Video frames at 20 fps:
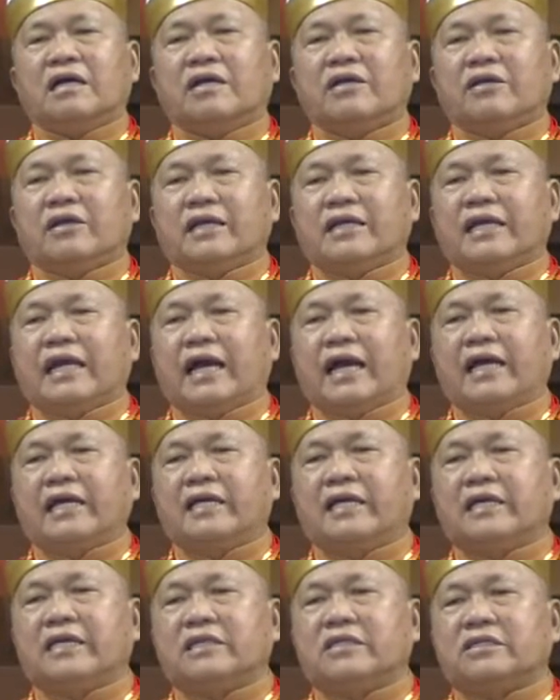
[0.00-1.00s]
原来
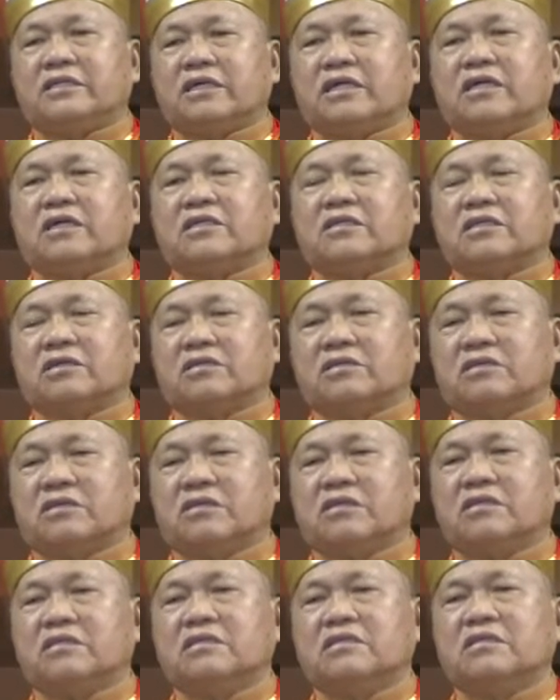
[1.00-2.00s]
这就
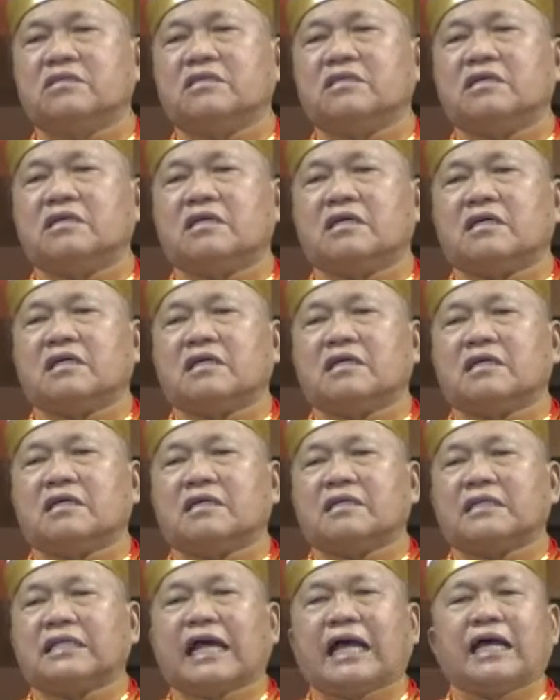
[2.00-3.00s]
是
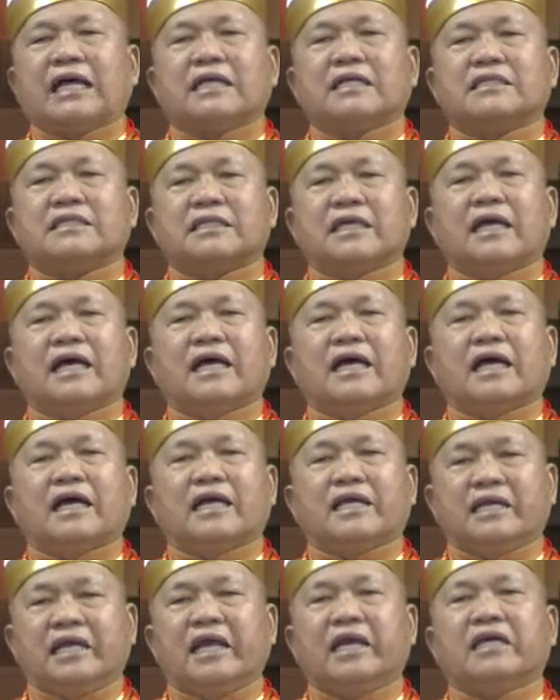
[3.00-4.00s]
大家
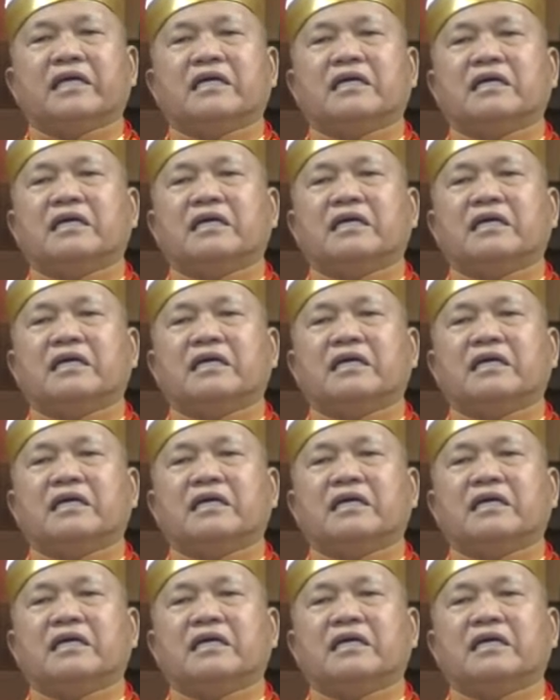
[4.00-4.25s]
业。